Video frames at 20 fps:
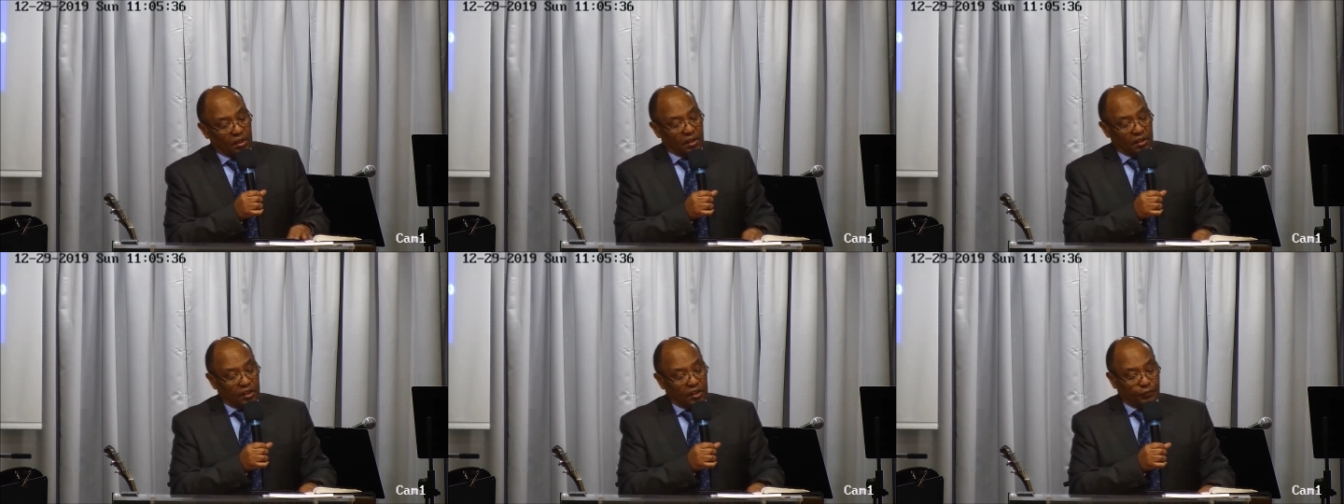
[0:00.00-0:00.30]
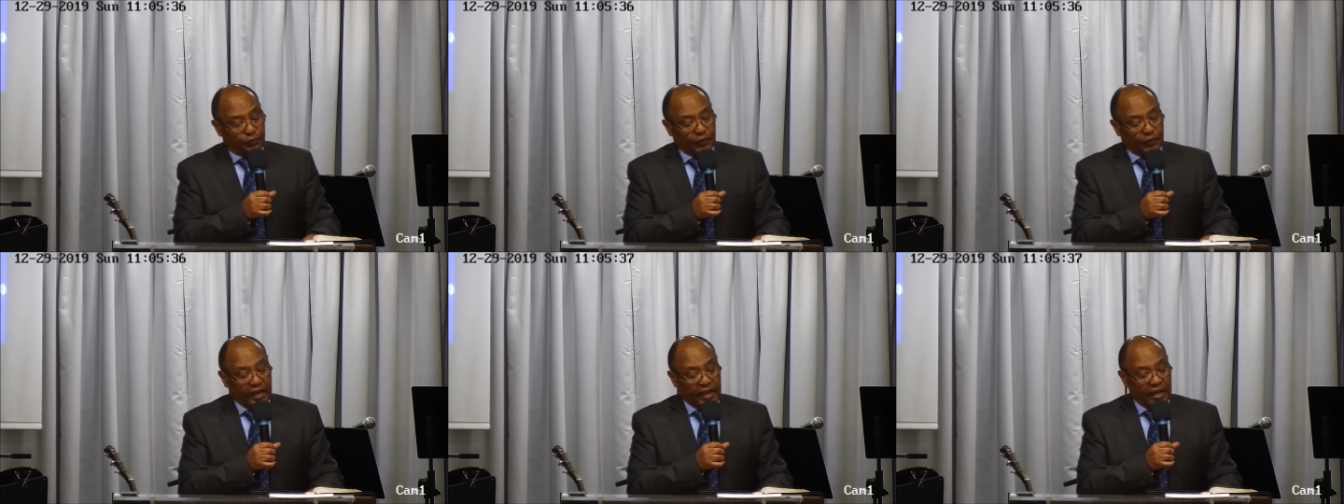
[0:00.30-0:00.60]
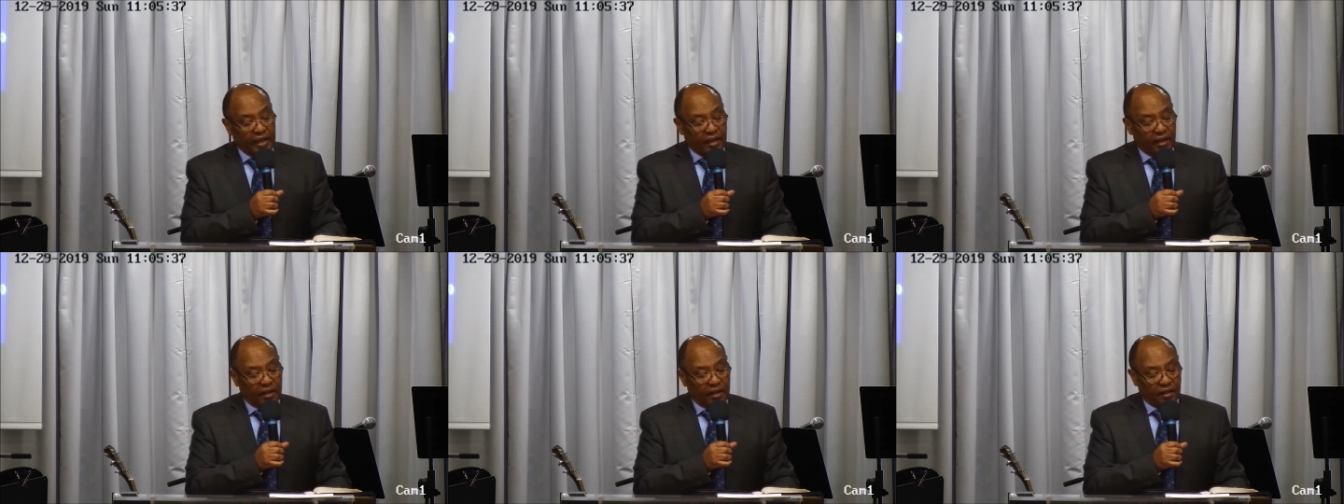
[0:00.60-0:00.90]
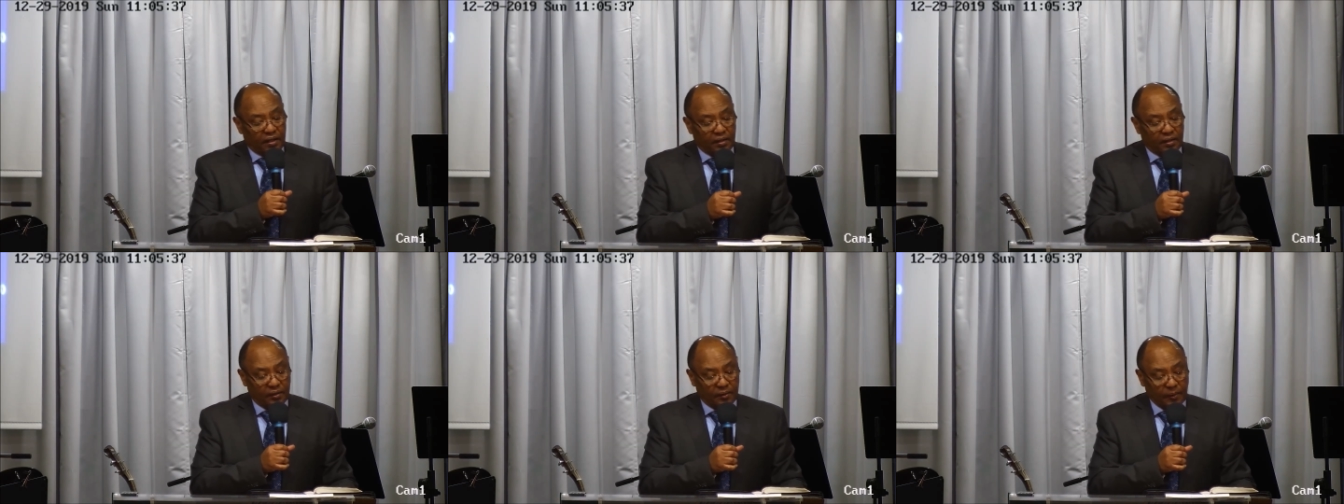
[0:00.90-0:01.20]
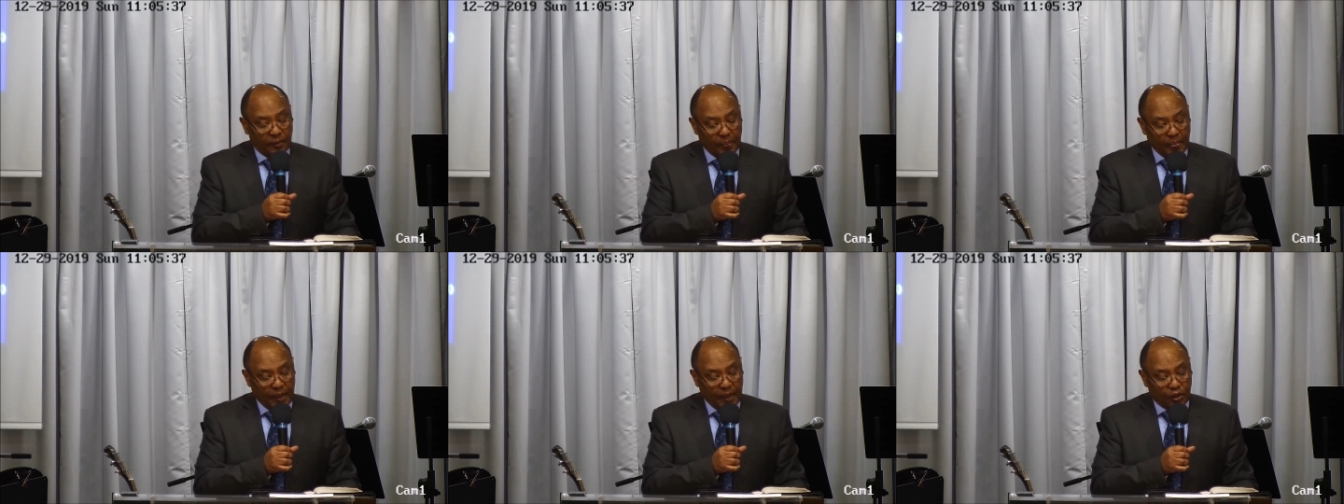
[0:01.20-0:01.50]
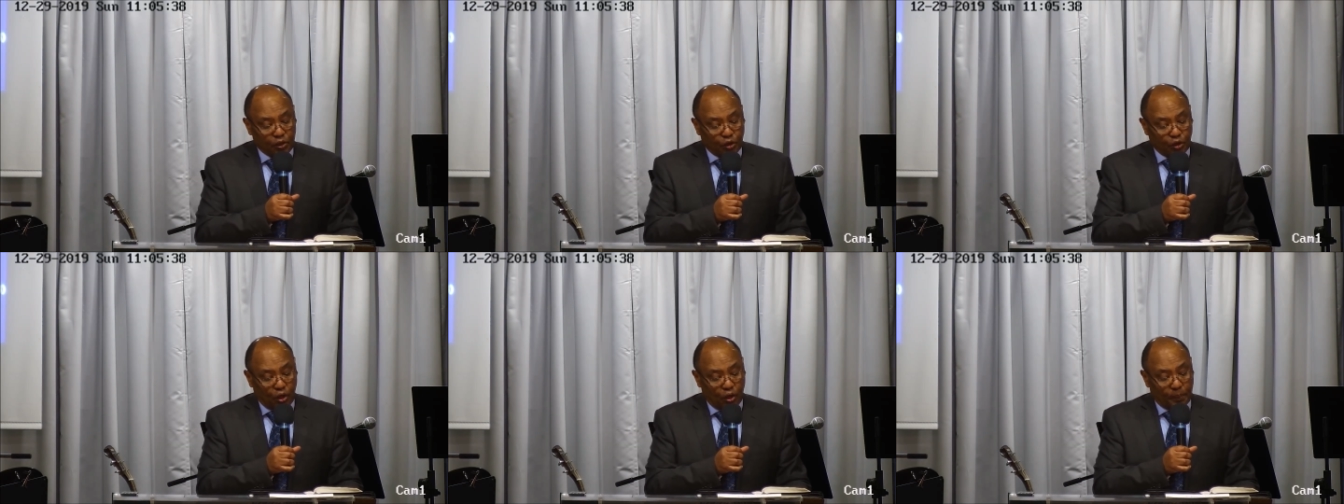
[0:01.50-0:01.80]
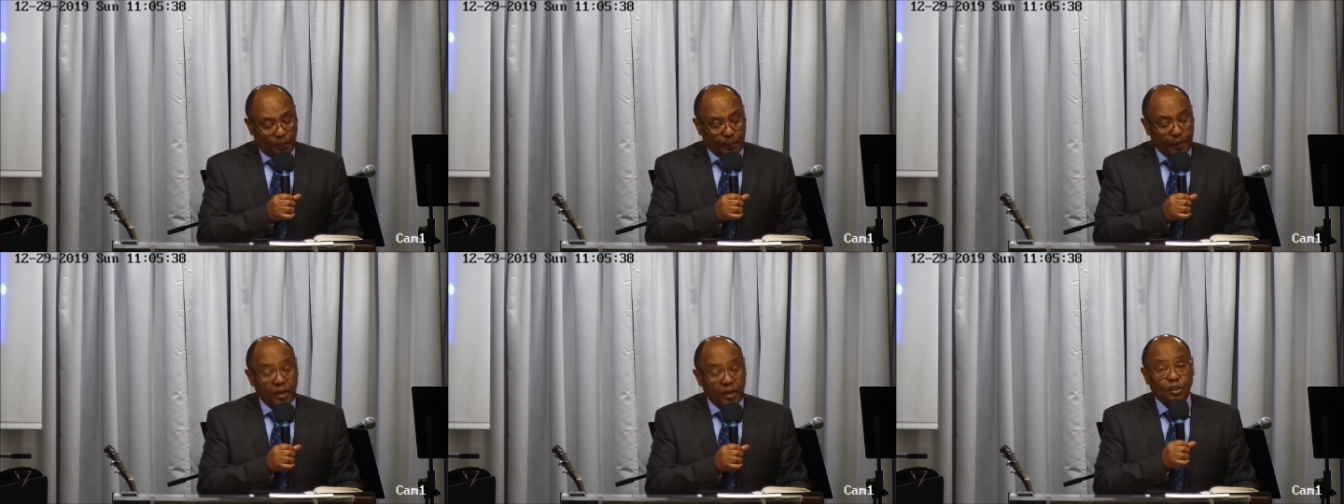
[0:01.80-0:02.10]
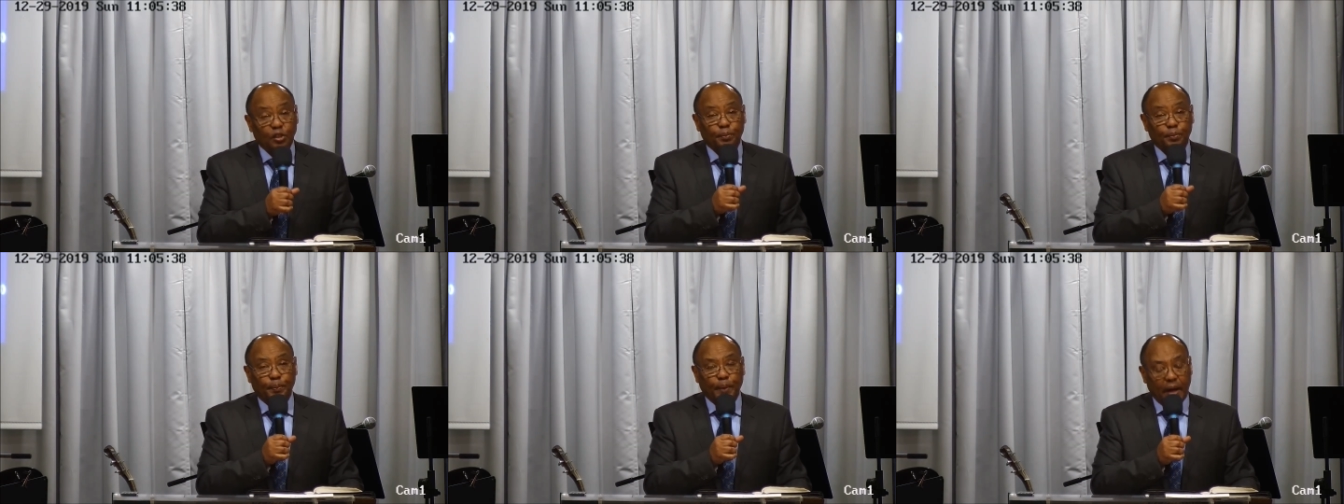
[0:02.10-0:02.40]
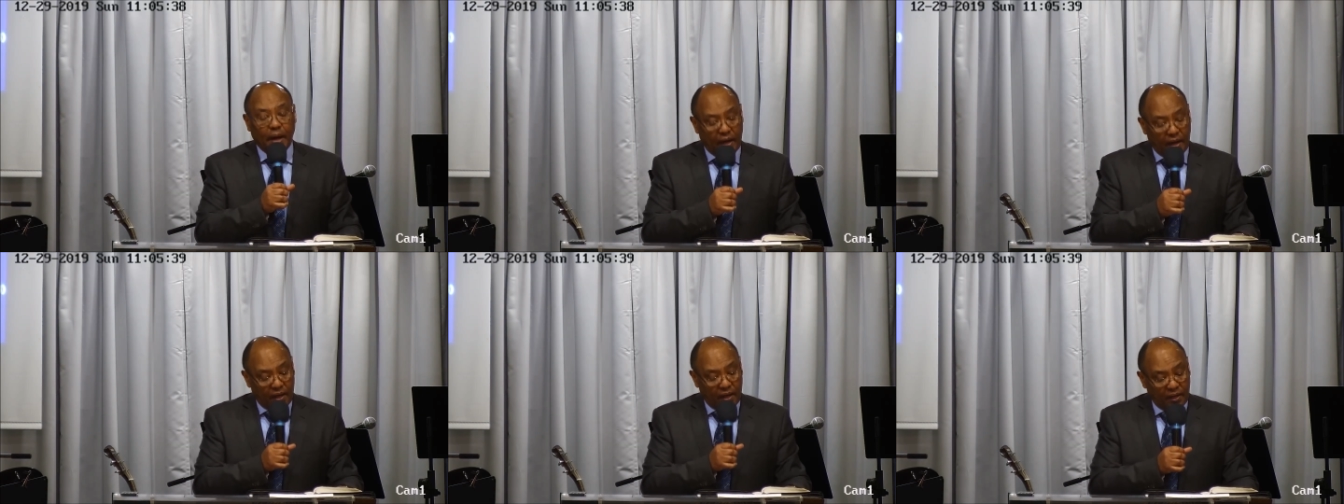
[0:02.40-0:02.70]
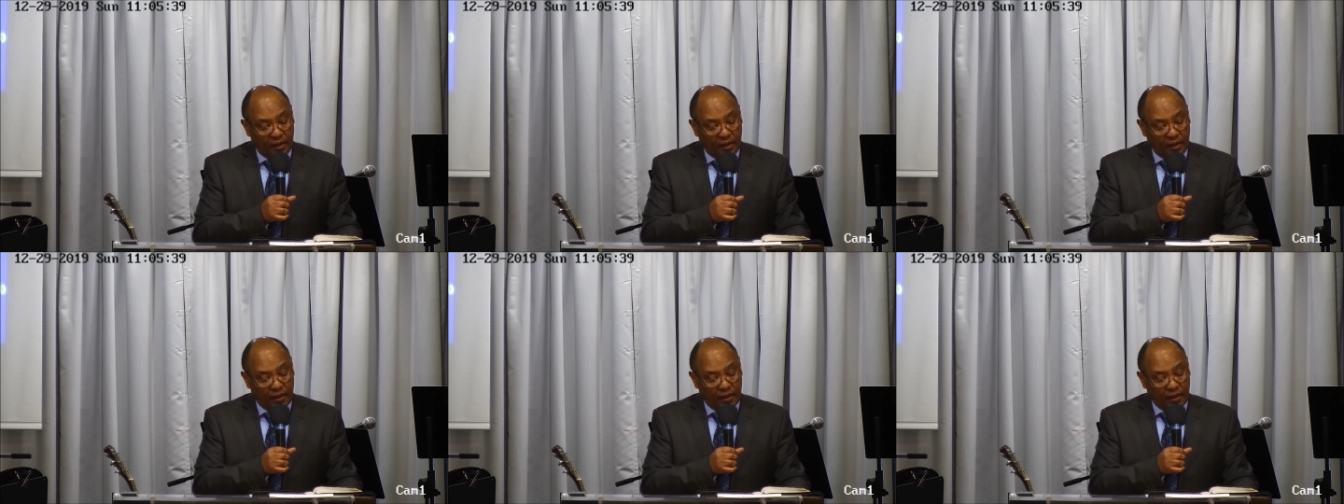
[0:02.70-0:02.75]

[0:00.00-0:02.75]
Il dit, frère, je ne pense pas